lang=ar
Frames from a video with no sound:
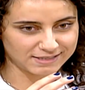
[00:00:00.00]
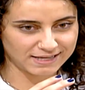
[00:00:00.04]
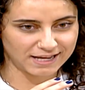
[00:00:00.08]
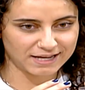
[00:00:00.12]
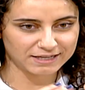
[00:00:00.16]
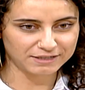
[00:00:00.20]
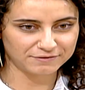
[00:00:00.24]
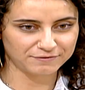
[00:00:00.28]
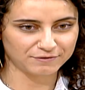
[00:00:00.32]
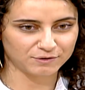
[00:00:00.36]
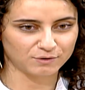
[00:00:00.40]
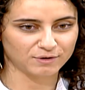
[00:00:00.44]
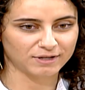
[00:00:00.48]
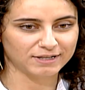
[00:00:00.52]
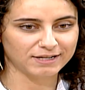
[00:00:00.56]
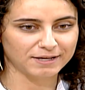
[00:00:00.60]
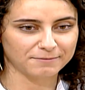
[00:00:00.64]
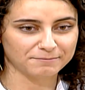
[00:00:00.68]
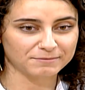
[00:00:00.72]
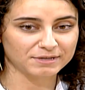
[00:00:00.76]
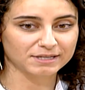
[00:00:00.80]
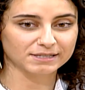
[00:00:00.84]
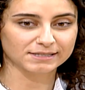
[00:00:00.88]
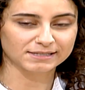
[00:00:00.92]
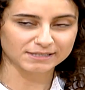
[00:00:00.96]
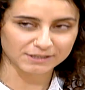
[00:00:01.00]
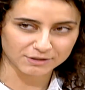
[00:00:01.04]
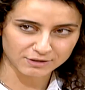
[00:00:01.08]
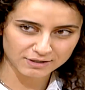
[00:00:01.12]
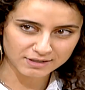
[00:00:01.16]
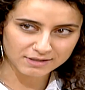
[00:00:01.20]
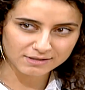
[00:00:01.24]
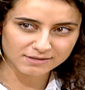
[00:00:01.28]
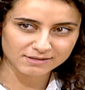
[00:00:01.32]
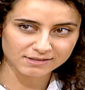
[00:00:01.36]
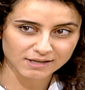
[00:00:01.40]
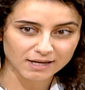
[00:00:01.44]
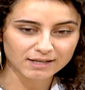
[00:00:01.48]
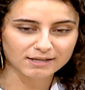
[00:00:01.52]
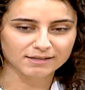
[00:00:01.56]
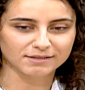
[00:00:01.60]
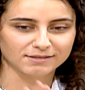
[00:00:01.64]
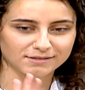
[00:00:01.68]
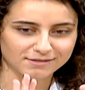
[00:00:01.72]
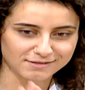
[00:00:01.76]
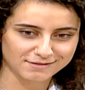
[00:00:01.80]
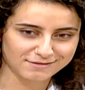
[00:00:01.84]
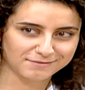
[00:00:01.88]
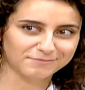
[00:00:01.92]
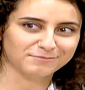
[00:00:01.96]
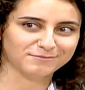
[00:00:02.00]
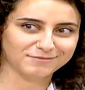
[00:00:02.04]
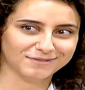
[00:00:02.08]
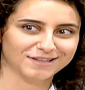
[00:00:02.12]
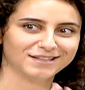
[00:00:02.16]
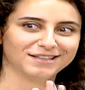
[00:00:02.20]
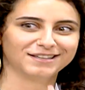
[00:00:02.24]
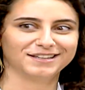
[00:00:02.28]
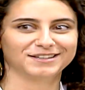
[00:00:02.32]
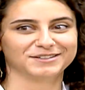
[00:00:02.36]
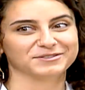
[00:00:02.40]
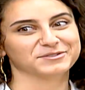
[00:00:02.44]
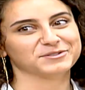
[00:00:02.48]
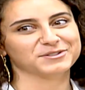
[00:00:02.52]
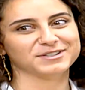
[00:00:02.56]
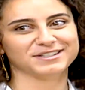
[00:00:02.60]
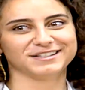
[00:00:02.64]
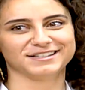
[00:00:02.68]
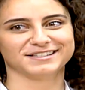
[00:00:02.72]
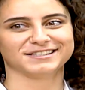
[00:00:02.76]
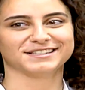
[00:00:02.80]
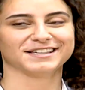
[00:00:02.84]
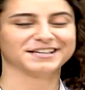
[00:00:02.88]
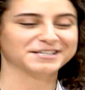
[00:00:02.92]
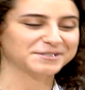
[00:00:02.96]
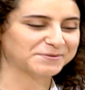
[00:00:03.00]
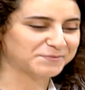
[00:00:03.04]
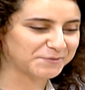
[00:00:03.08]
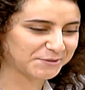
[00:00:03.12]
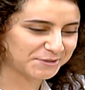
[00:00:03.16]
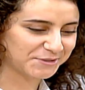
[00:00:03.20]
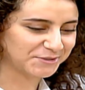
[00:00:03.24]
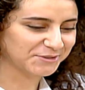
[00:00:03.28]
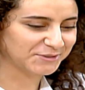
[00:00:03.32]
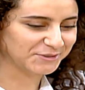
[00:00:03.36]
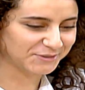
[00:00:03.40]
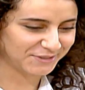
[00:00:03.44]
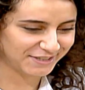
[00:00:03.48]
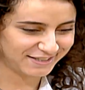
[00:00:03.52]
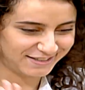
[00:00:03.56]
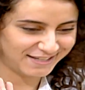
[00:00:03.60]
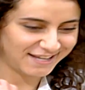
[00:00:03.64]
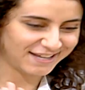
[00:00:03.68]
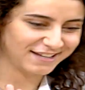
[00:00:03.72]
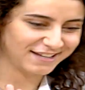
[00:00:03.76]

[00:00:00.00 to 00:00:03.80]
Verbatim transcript: يعرف انه انا ام بينج سيريس خلص خلص كاسبر انه آه، لا